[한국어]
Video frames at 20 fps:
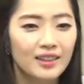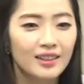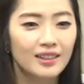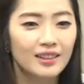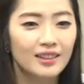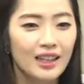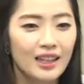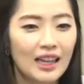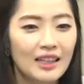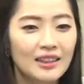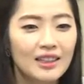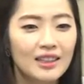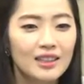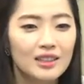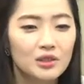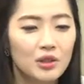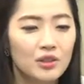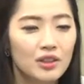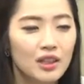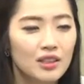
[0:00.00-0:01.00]
그
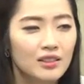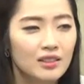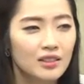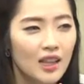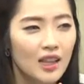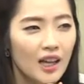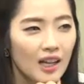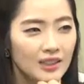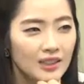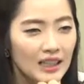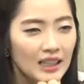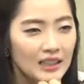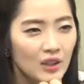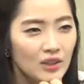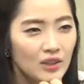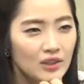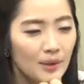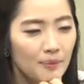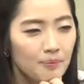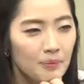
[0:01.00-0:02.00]
단기를 썼는데 그때가
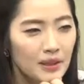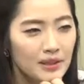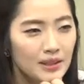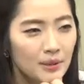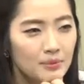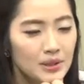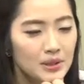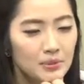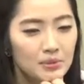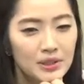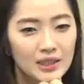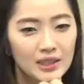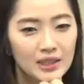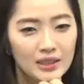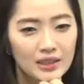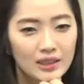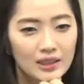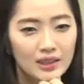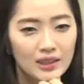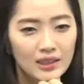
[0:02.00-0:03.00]

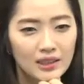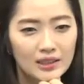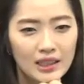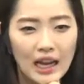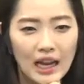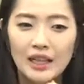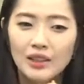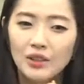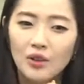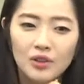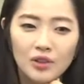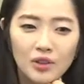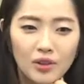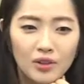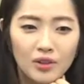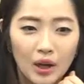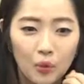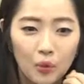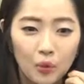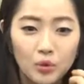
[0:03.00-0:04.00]

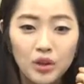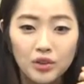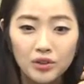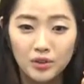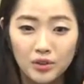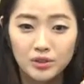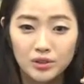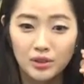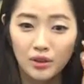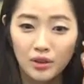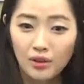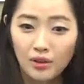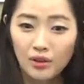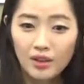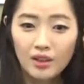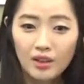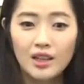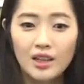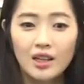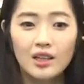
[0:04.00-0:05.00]
4,334년이었나 5년이었어요.
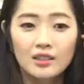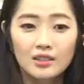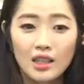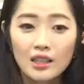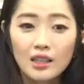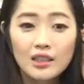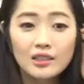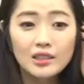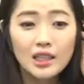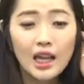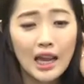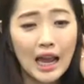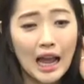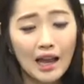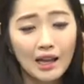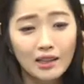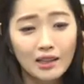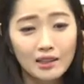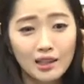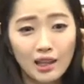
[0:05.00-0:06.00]
세대 차이
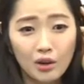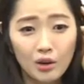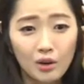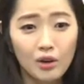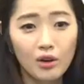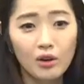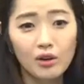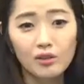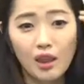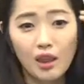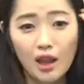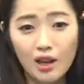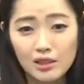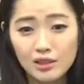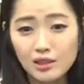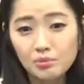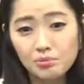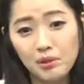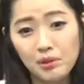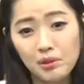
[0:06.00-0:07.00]
아니에요. 내가
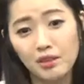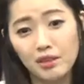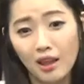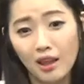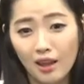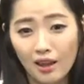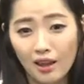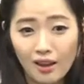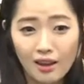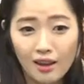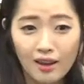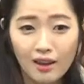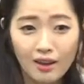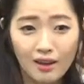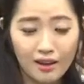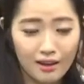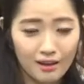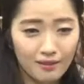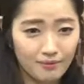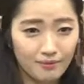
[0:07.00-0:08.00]

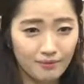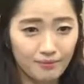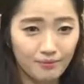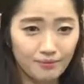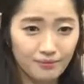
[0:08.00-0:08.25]
20대인데.